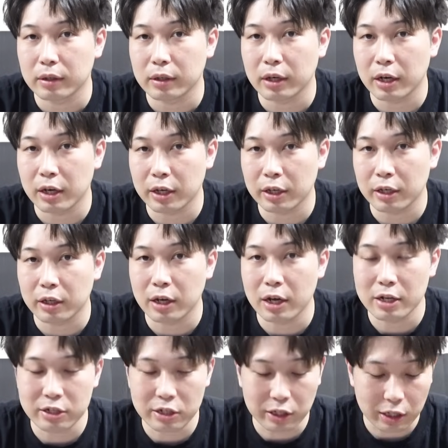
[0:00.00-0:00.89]
はい
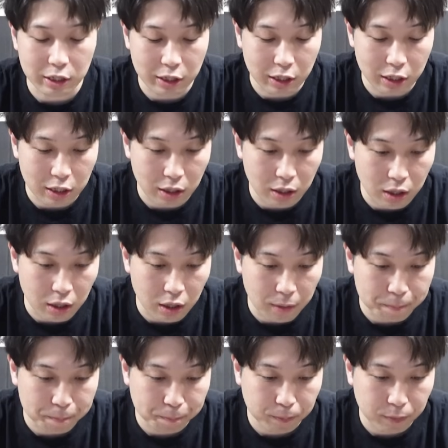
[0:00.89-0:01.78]
反射キャラなん
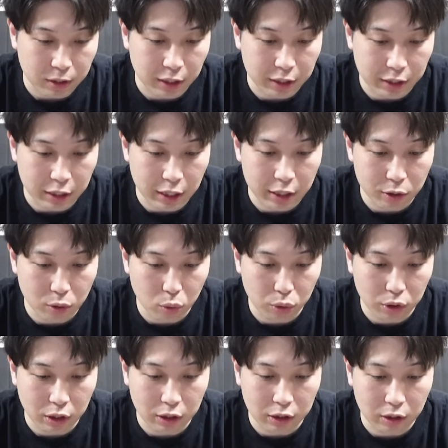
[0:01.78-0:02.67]
か足りてない
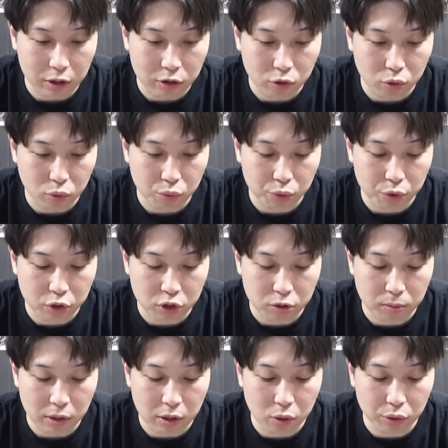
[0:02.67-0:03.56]
よって方はちょっと福
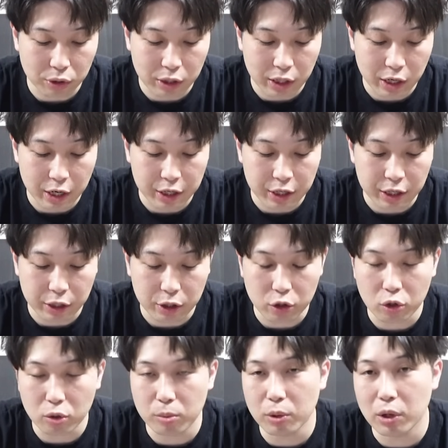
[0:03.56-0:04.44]
島を狙いに
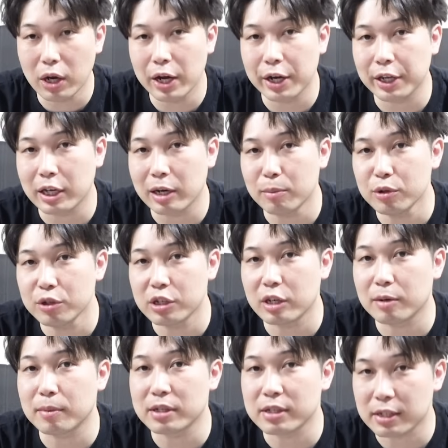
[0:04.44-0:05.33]
行くのもありかも
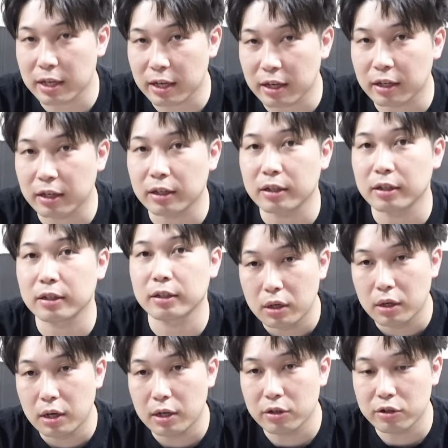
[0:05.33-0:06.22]
しれません
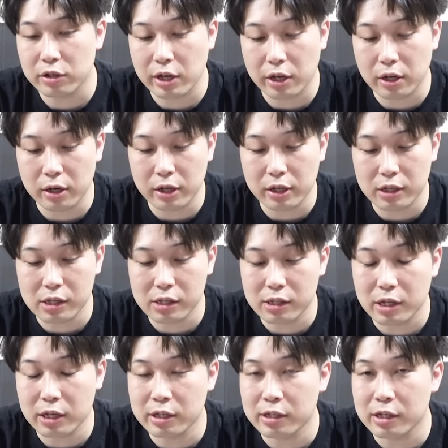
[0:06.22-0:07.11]
そして、
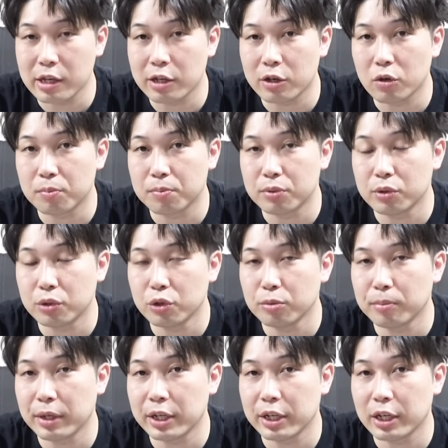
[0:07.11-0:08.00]
レールス適正の
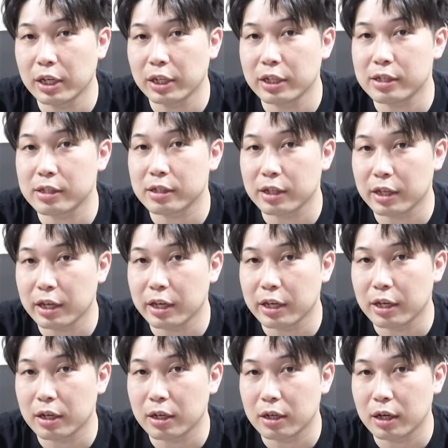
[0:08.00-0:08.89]
プルメリアです
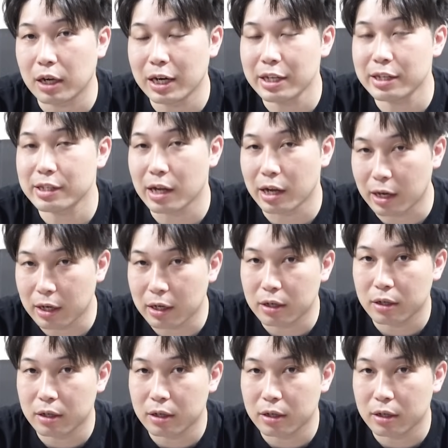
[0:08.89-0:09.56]
ね。アレスタ。